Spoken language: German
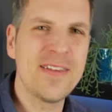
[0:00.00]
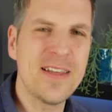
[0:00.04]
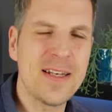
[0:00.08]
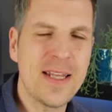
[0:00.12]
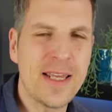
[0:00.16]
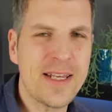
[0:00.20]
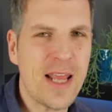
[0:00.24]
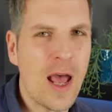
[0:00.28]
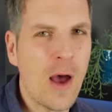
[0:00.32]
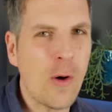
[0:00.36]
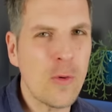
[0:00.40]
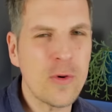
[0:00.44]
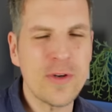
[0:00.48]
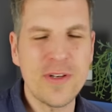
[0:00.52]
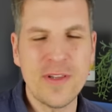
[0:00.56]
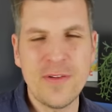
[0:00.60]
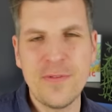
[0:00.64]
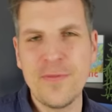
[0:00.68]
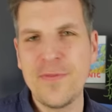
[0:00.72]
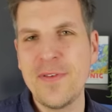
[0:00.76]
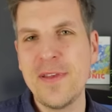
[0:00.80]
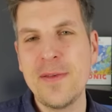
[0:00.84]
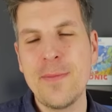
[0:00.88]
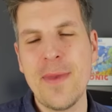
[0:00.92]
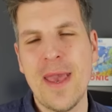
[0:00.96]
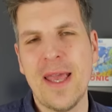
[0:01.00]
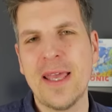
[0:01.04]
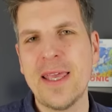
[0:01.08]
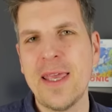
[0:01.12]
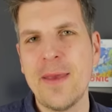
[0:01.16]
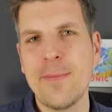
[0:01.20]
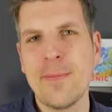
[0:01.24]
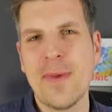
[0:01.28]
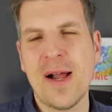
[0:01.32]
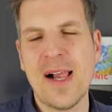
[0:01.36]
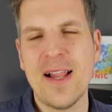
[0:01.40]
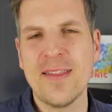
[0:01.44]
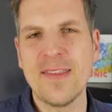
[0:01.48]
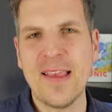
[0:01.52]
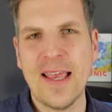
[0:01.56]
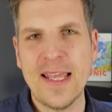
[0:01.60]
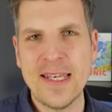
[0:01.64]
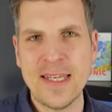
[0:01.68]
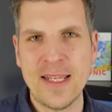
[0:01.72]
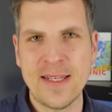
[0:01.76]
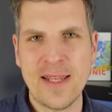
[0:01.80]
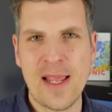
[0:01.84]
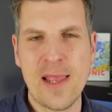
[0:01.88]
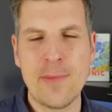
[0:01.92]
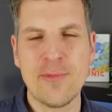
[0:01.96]
hier leider auch nicht viel mehr geben als
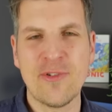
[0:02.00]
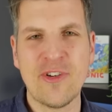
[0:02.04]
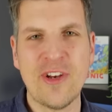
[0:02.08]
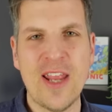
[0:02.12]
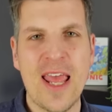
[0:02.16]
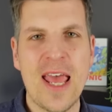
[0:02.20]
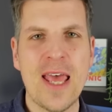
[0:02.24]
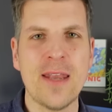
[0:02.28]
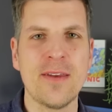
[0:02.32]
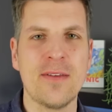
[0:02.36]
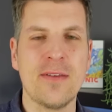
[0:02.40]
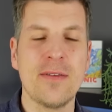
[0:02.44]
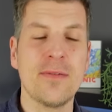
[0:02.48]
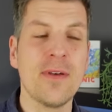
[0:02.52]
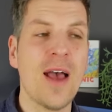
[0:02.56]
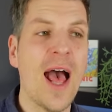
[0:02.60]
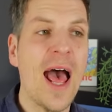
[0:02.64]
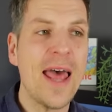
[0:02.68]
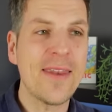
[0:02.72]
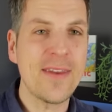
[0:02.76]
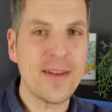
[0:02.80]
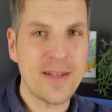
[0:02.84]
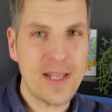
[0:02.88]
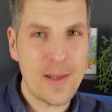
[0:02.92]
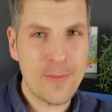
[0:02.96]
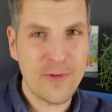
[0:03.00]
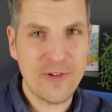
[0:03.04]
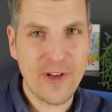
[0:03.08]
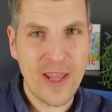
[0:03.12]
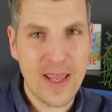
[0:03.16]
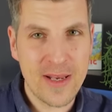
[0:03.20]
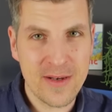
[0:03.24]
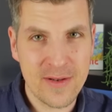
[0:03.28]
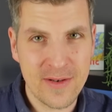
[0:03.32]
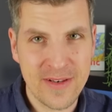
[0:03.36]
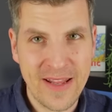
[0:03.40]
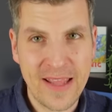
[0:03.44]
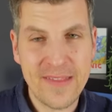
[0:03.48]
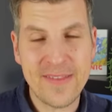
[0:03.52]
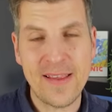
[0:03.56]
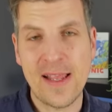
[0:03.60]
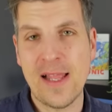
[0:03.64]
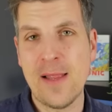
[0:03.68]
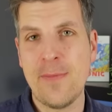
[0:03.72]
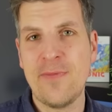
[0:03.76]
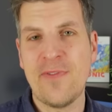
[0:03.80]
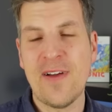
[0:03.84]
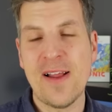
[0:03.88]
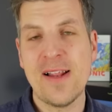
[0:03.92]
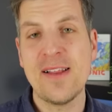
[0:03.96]
anderthalb Sterne. Anderthalb Sterne
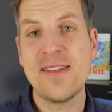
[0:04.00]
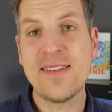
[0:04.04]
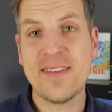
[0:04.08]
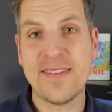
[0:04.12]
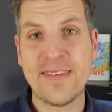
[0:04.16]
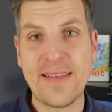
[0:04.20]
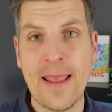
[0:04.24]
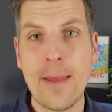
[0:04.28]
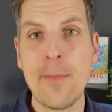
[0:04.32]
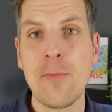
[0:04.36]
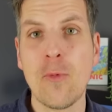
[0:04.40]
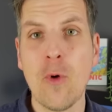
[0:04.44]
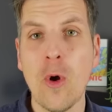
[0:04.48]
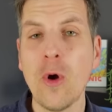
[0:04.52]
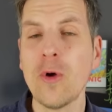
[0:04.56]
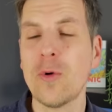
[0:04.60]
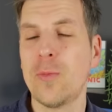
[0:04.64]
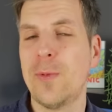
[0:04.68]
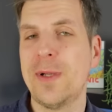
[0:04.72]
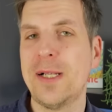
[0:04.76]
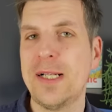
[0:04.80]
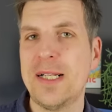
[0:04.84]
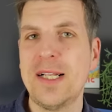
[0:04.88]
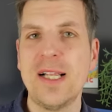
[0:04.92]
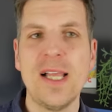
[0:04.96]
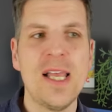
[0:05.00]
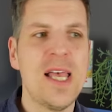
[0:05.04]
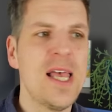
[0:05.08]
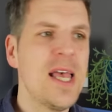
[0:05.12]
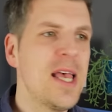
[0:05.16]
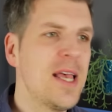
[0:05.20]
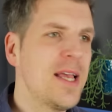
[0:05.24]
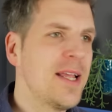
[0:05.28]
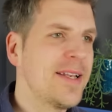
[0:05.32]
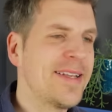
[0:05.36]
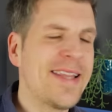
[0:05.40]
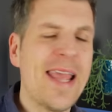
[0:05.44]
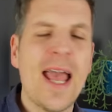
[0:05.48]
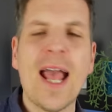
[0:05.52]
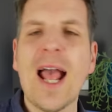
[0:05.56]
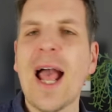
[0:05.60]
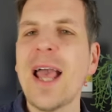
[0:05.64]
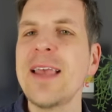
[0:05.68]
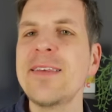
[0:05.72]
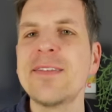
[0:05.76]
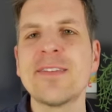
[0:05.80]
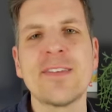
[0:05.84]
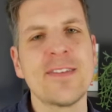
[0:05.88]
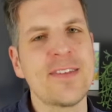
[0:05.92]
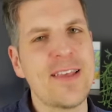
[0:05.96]
deshalb, weil Sam Rockwell der
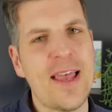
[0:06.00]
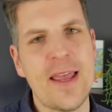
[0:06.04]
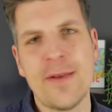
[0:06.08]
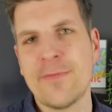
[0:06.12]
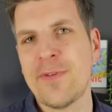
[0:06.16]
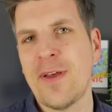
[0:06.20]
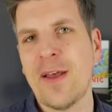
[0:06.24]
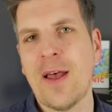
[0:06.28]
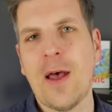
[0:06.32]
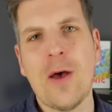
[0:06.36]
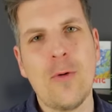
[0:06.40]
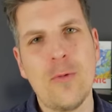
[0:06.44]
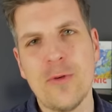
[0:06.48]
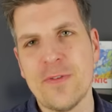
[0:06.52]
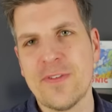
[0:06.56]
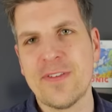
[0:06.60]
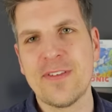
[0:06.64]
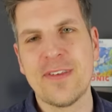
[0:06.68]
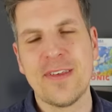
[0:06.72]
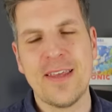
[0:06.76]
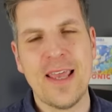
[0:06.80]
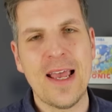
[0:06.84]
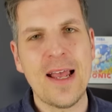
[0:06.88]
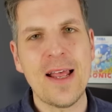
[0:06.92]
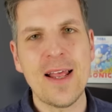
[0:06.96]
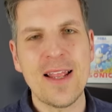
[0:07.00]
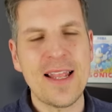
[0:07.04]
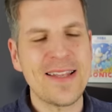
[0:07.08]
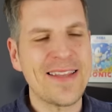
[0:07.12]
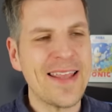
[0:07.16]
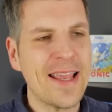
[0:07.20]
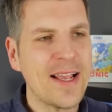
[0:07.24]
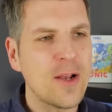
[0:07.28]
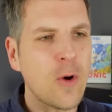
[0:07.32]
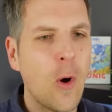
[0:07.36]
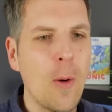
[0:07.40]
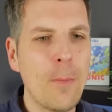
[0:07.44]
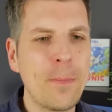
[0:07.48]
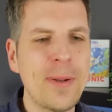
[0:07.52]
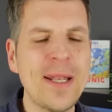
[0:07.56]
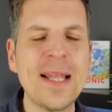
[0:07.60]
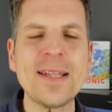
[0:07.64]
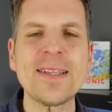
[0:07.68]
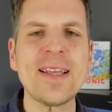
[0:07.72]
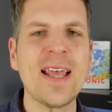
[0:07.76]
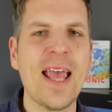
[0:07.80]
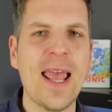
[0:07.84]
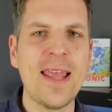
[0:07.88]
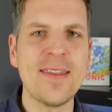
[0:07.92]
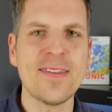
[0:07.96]
reißt es einfach raus. Ja? Der
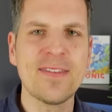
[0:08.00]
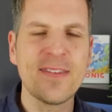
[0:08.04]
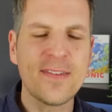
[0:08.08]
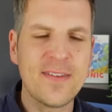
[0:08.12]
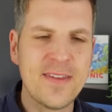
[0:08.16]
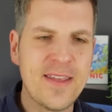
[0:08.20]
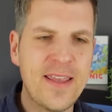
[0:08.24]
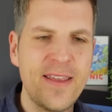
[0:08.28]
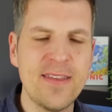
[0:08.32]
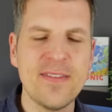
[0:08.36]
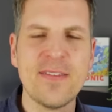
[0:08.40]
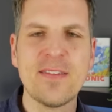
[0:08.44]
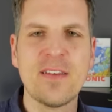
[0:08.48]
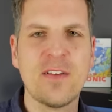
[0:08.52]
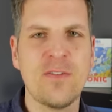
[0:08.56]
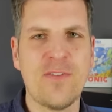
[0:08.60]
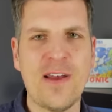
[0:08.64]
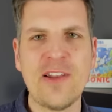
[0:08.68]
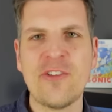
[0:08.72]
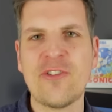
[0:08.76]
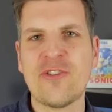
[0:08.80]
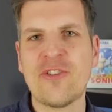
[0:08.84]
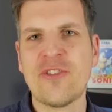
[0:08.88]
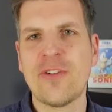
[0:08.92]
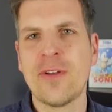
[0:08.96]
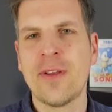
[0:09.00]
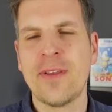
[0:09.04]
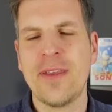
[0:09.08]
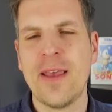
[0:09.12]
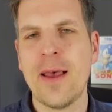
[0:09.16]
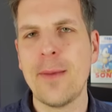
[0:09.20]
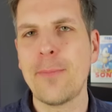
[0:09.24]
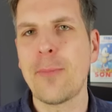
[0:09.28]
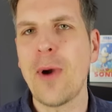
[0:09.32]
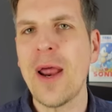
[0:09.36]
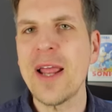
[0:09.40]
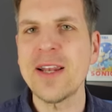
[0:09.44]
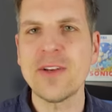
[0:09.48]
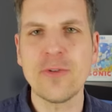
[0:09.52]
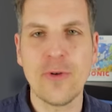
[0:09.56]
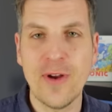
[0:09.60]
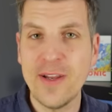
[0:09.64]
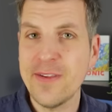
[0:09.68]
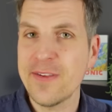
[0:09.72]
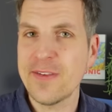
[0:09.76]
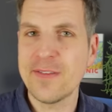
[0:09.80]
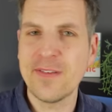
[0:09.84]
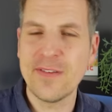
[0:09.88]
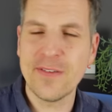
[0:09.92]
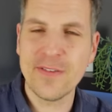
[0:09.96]
komplette Rest ist Quatsch. Ja? Brian
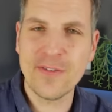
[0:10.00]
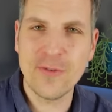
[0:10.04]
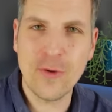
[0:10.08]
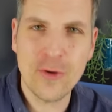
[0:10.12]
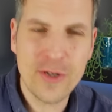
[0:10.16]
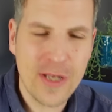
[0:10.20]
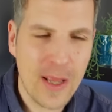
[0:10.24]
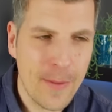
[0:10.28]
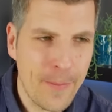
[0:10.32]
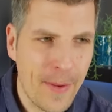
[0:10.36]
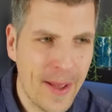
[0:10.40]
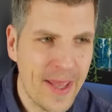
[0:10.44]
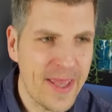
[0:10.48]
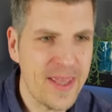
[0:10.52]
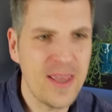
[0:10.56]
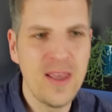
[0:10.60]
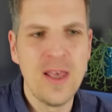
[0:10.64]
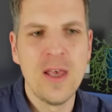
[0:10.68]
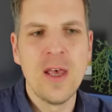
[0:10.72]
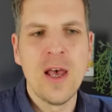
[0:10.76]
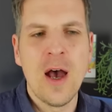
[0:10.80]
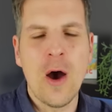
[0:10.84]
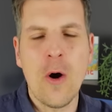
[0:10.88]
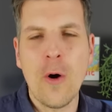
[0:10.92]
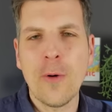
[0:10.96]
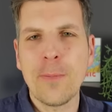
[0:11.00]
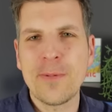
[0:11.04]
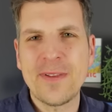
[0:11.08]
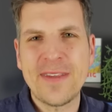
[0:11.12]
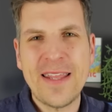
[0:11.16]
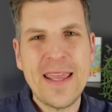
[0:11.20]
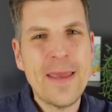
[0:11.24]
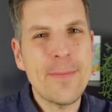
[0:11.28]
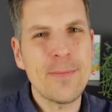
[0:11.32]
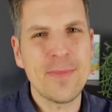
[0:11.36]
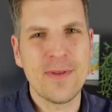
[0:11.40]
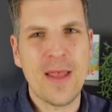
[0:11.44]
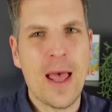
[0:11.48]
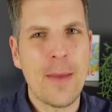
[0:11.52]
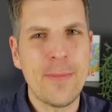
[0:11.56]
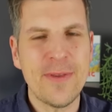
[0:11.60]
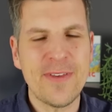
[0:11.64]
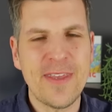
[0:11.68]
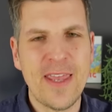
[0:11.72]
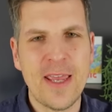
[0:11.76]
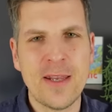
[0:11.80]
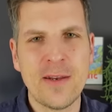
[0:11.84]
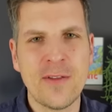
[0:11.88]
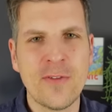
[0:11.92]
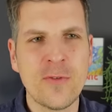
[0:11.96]
Cranston ist noch dabei, auch dem habe ich
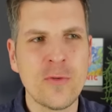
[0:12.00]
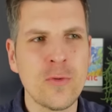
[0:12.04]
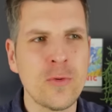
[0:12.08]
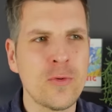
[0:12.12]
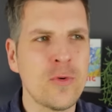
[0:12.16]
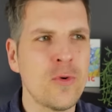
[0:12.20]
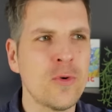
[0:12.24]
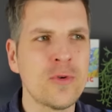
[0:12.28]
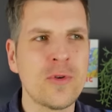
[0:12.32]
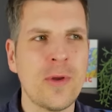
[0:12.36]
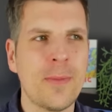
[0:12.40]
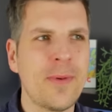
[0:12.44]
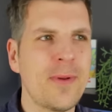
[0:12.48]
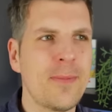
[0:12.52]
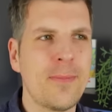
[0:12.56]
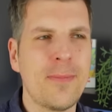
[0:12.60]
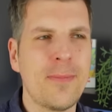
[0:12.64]
gerne zugeguckt, aber